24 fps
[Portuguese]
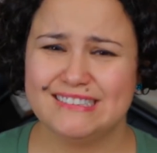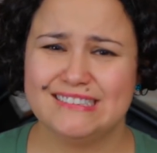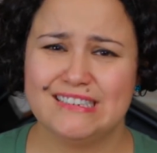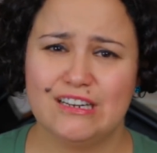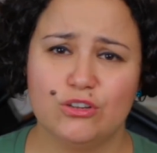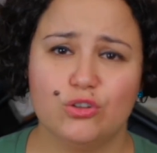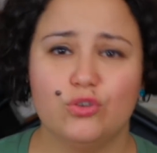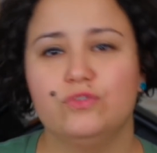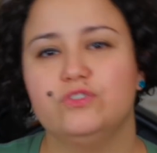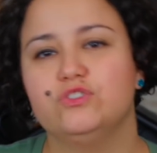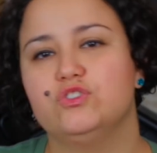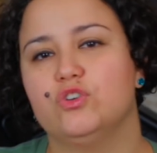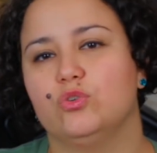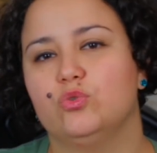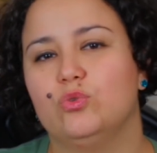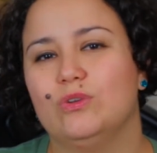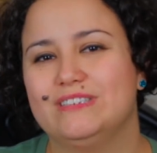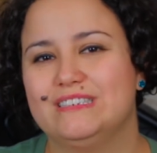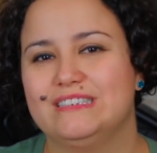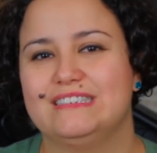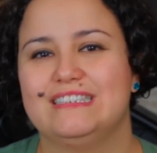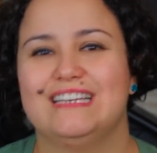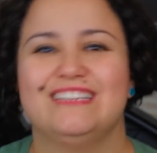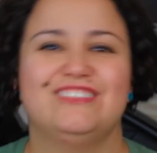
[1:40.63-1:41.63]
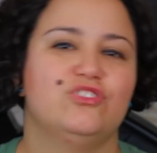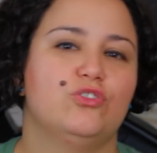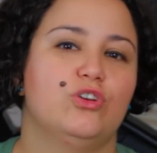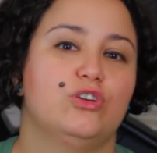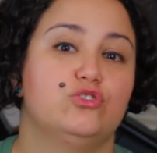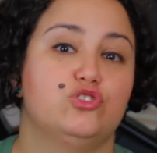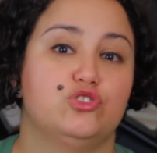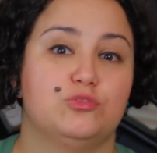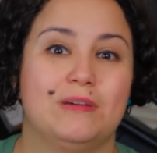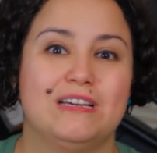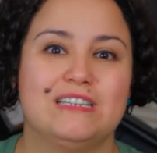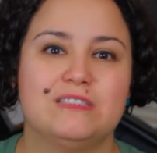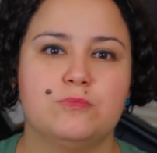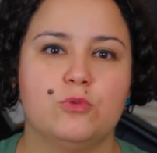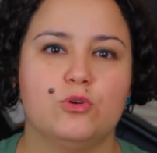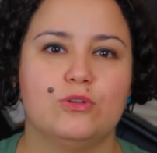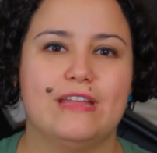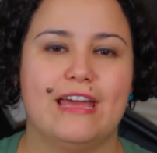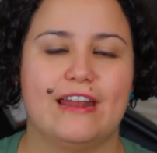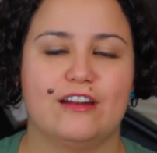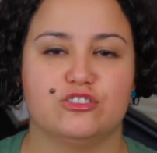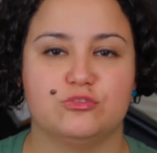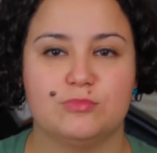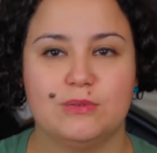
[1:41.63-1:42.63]
certo que o visual do S7 não é dos mais
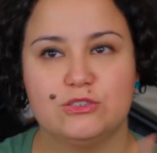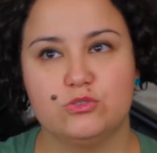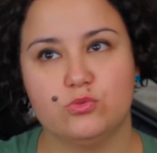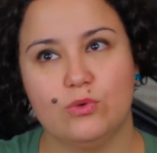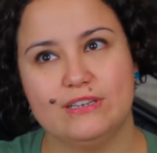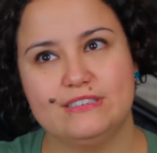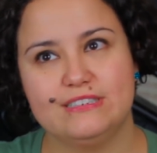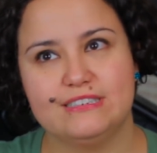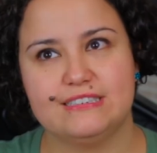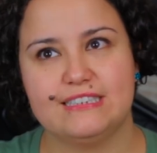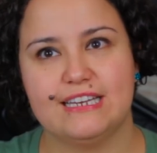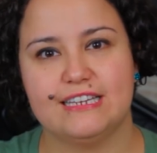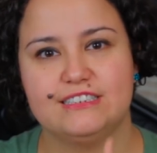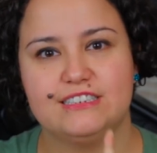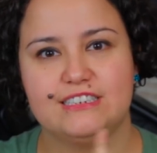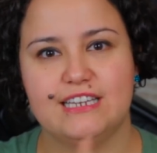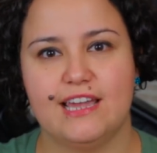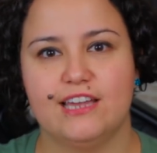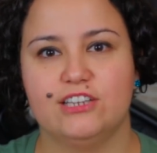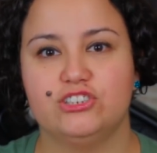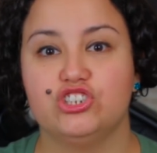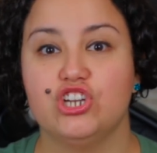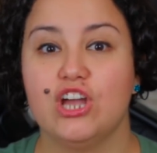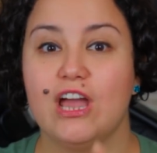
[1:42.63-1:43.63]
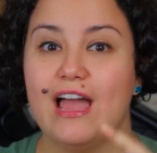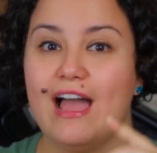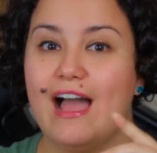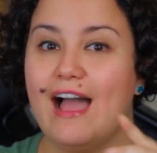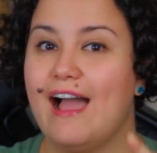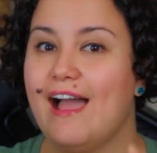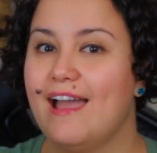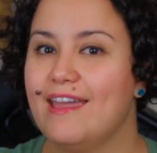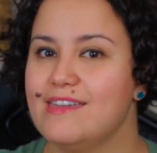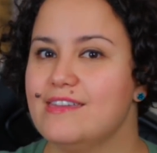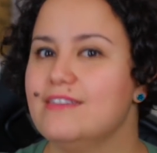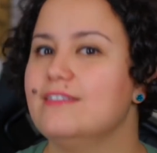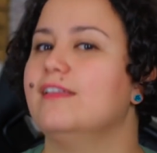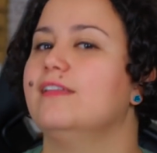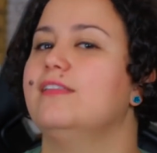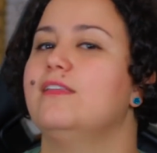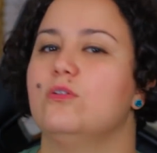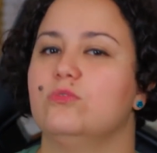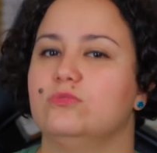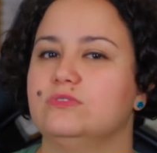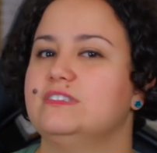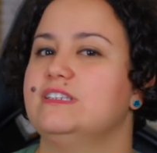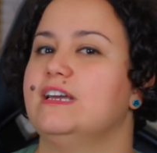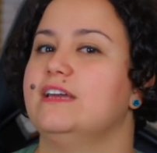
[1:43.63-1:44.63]
modernos, mas o S7 Edge ainda
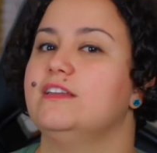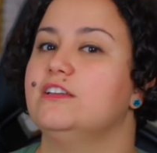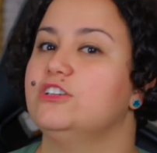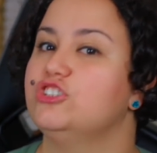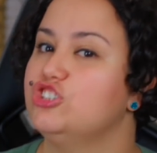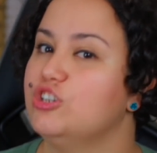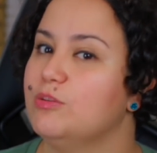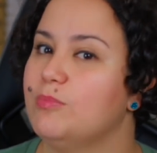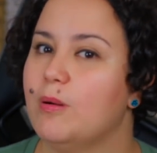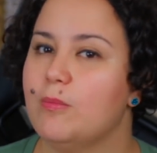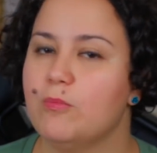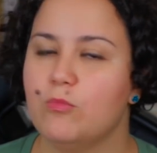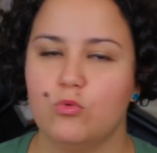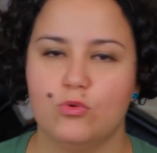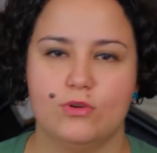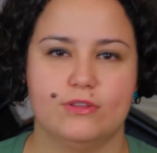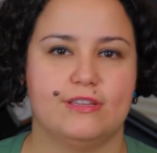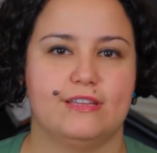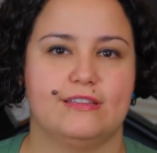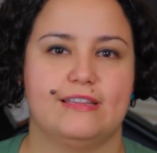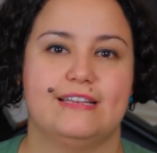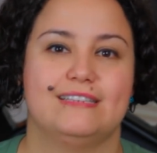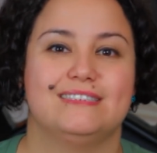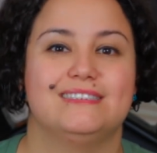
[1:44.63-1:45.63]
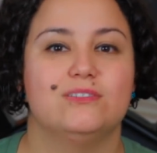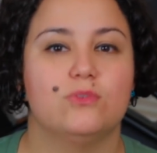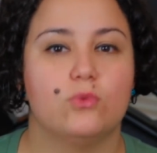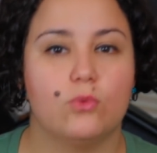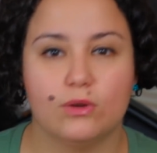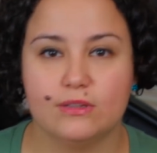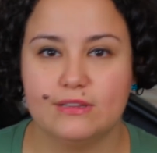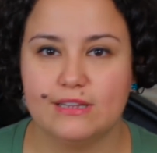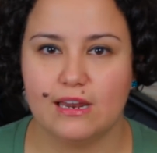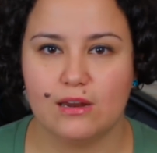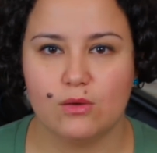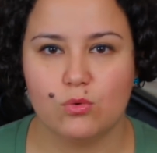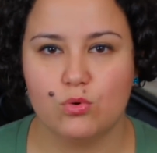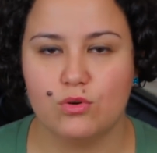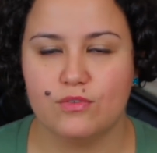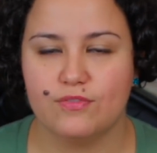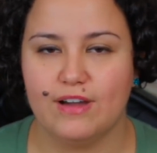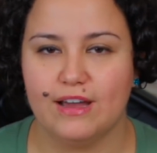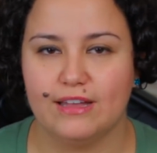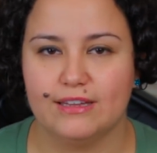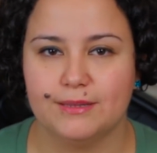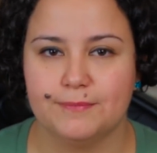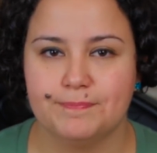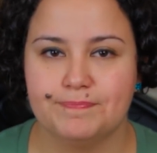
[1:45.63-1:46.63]
tem um design que chama muita atenção com a tela
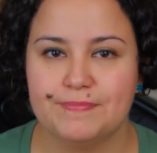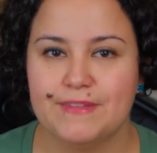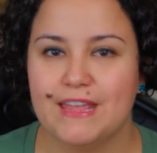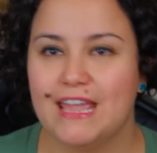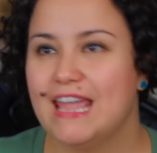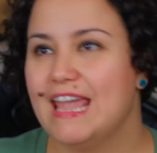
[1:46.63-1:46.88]
curvada.